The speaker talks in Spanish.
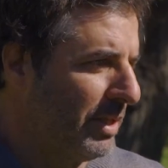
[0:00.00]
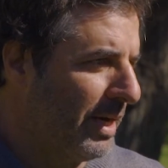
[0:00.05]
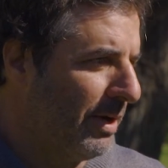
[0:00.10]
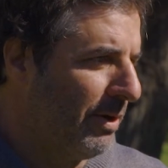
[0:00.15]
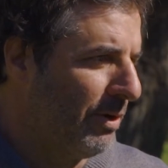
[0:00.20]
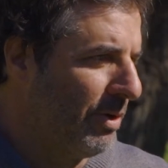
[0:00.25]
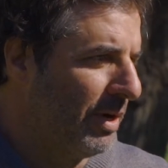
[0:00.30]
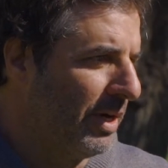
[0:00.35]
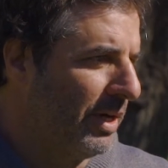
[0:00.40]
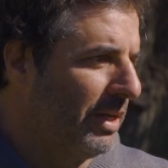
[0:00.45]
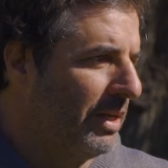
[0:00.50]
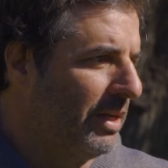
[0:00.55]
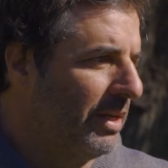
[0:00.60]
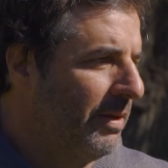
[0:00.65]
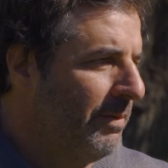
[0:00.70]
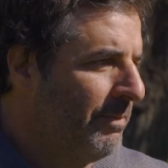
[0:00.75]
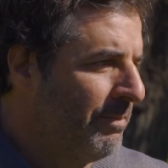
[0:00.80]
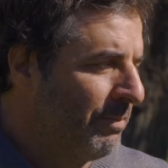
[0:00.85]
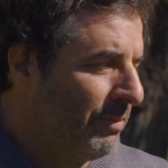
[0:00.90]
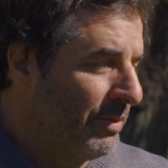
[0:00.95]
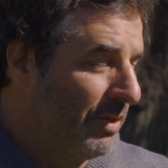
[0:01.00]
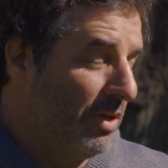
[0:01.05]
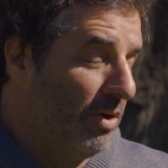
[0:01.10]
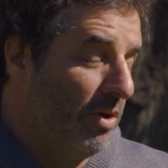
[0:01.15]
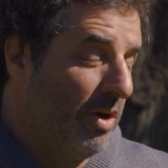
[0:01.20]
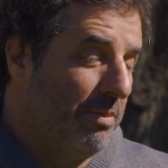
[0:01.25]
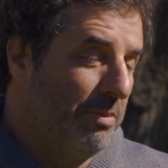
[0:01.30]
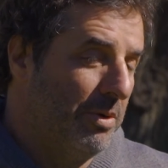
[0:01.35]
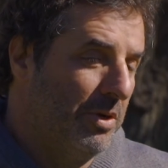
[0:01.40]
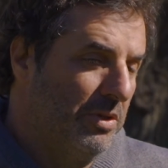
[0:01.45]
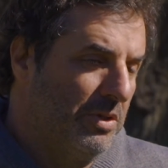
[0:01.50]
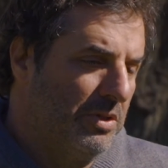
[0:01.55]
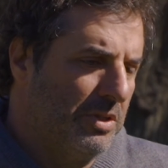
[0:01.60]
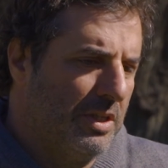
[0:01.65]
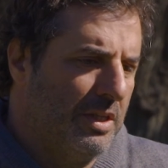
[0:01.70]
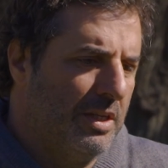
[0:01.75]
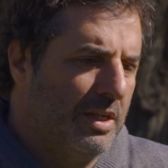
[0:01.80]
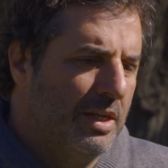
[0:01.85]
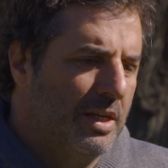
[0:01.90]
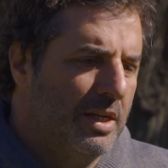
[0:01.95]
el trabajo acá de, los embriones.
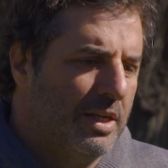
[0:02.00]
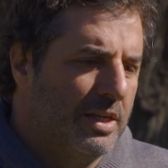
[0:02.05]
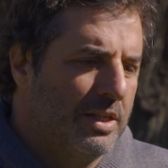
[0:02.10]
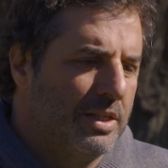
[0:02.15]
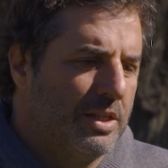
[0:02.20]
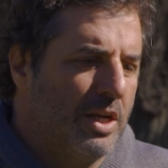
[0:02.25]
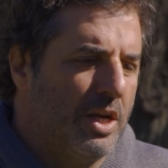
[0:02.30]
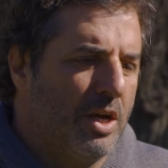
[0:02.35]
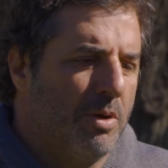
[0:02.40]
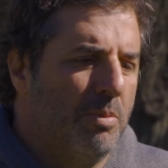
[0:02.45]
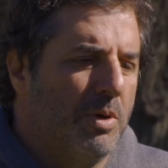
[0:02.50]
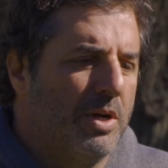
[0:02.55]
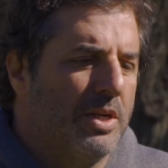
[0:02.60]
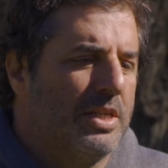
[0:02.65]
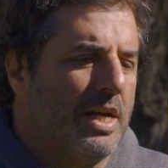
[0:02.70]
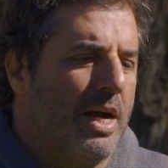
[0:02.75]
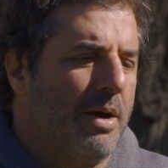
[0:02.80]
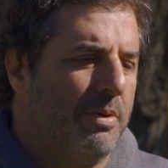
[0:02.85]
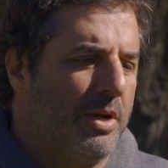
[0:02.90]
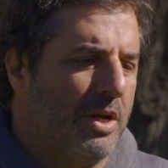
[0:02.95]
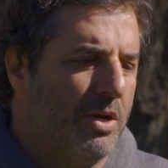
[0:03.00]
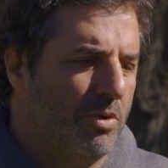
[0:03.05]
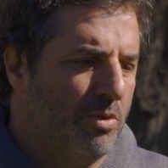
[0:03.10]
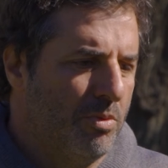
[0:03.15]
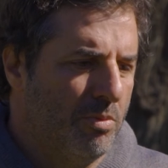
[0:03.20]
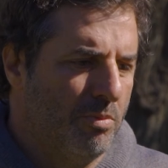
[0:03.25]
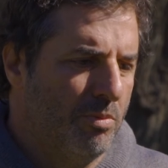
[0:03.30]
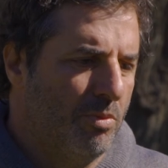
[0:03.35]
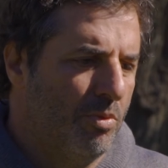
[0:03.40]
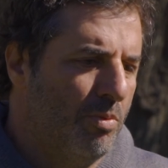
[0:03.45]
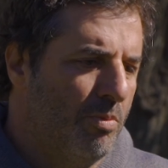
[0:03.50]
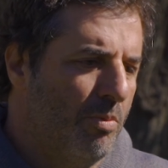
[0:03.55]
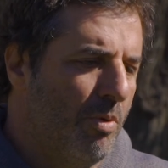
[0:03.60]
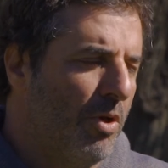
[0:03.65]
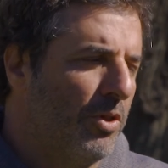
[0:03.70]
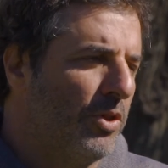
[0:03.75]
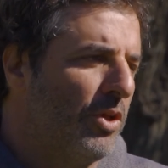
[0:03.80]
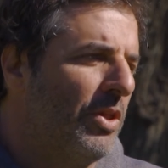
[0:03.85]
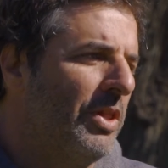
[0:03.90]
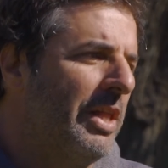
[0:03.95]
Entonces es como que se abrieron un
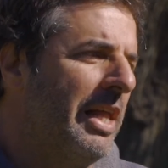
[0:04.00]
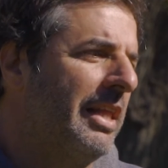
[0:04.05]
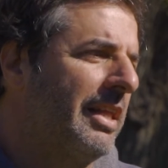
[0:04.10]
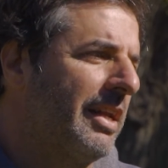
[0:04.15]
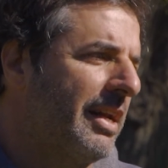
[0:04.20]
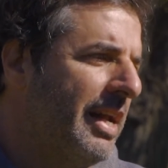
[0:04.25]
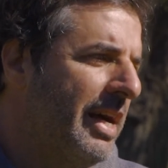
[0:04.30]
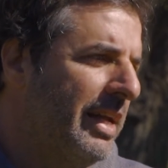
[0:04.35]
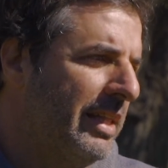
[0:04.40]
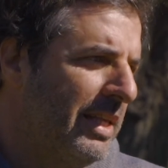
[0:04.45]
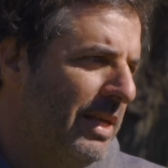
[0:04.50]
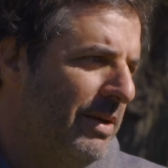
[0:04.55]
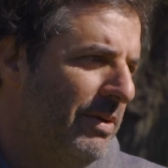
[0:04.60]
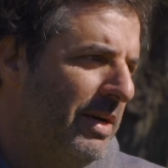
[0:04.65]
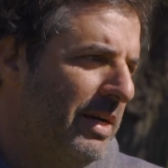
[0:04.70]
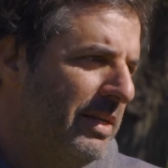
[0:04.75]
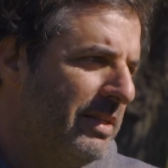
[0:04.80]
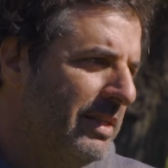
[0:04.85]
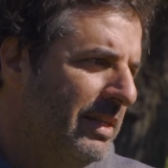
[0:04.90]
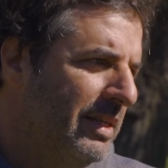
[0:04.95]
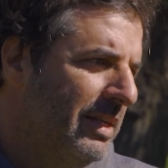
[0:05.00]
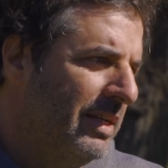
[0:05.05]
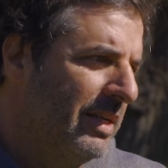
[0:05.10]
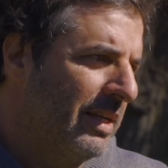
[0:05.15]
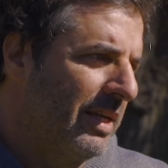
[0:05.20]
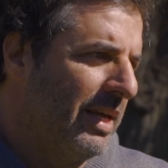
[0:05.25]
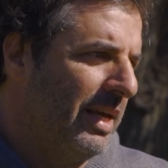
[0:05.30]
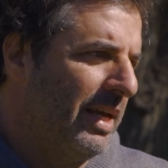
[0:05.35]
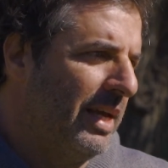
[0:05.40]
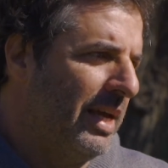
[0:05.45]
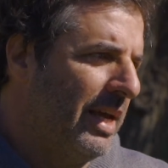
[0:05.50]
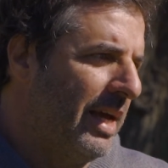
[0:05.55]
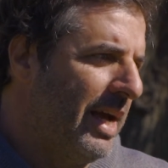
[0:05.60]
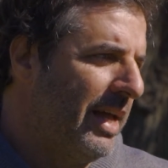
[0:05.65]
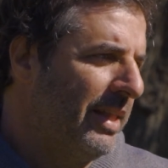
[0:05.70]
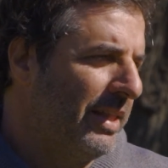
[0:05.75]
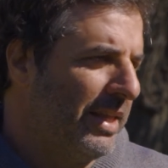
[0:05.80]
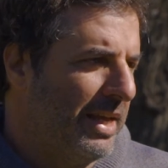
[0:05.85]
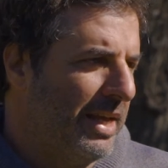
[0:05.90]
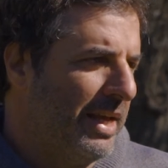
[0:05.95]
montón de alternativas que
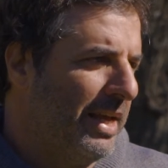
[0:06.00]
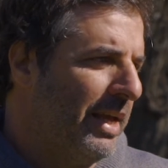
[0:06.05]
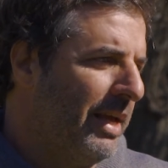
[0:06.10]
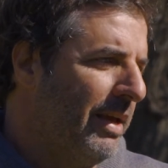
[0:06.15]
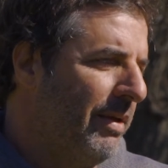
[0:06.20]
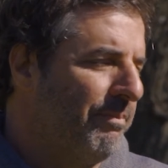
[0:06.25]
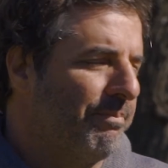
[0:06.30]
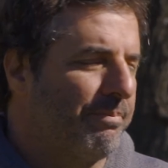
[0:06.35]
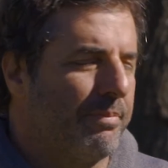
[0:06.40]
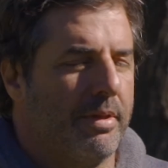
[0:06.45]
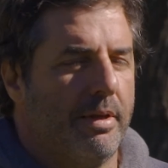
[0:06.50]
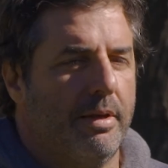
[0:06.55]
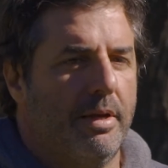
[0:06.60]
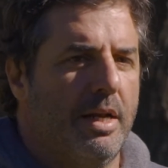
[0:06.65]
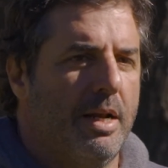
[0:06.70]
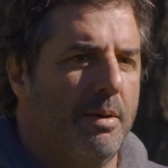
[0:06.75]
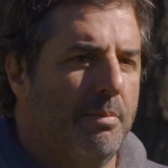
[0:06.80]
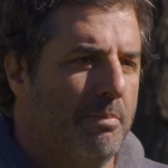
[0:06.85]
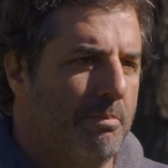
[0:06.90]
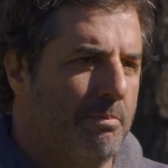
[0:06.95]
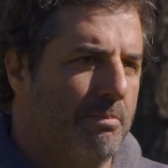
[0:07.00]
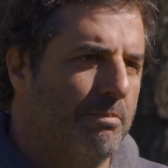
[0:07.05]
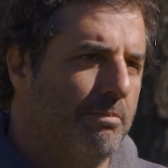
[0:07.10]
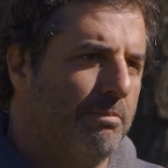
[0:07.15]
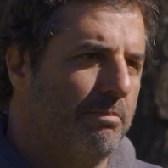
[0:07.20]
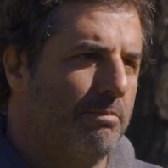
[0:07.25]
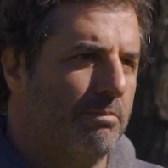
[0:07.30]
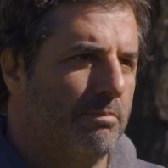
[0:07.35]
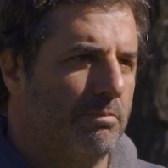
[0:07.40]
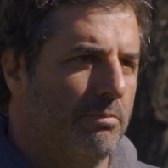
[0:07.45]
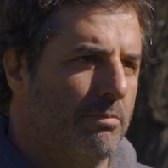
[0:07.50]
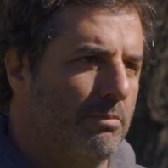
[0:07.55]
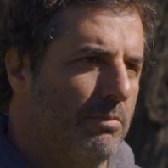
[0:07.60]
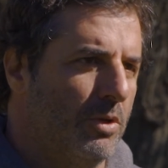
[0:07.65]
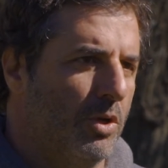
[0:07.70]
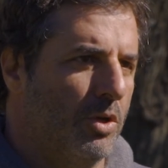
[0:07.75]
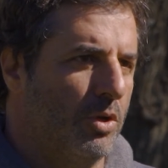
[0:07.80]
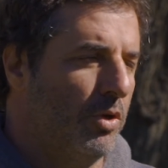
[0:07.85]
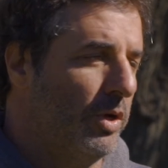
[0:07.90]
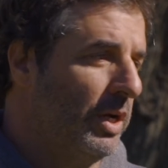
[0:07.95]
antes eran
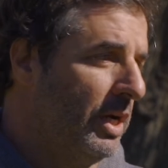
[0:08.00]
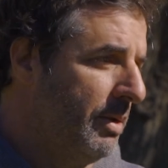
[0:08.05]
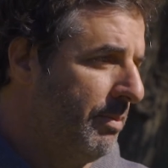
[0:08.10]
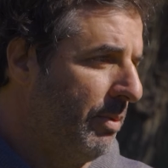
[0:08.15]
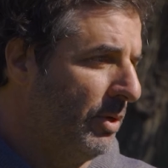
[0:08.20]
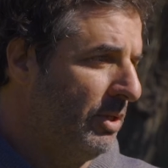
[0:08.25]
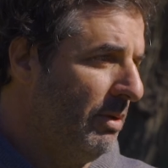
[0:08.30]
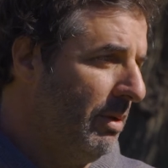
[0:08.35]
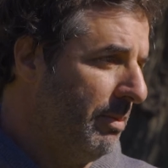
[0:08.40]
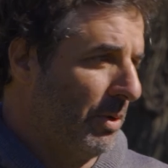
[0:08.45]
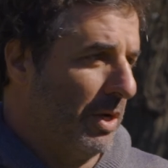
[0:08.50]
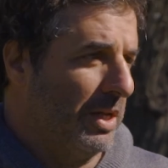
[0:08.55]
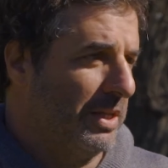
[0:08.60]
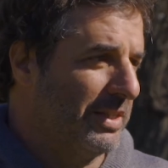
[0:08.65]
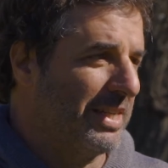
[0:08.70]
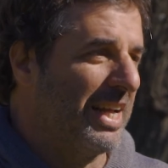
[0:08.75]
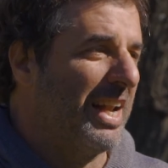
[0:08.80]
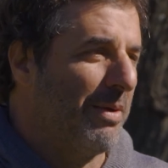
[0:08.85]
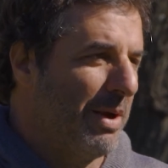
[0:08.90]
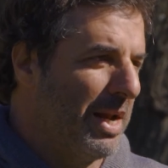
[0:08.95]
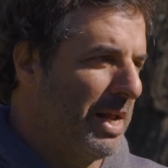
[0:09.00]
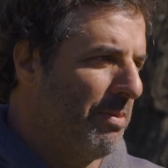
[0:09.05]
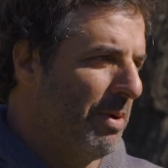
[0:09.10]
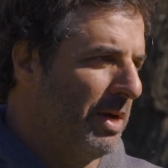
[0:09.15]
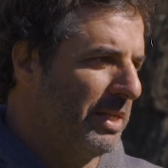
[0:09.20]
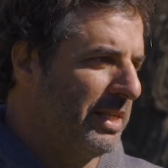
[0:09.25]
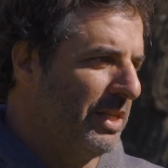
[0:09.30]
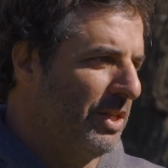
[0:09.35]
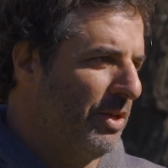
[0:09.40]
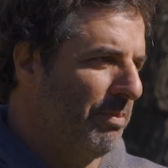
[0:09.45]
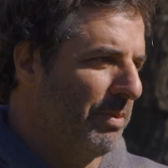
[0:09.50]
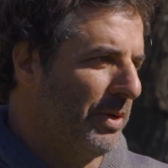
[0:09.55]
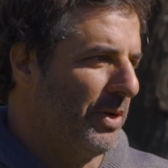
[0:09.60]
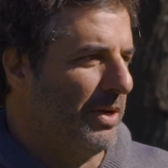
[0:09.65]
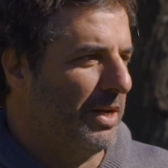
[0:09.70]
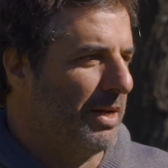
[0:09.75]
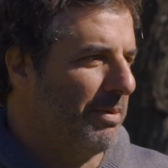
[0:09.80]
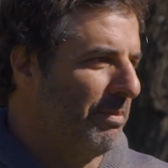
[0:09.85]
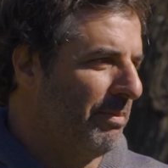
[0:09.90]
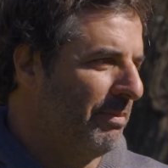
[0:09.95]
no, no, eran imposibles porque ya las veníamos haciendo, pero
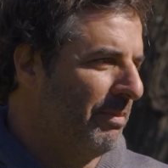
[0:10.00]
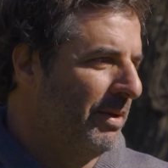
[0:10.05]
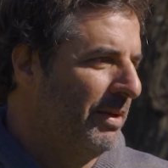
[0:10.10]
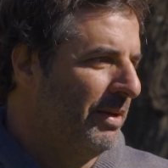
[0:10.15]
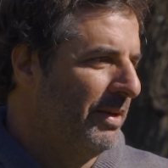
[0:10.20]
era mm,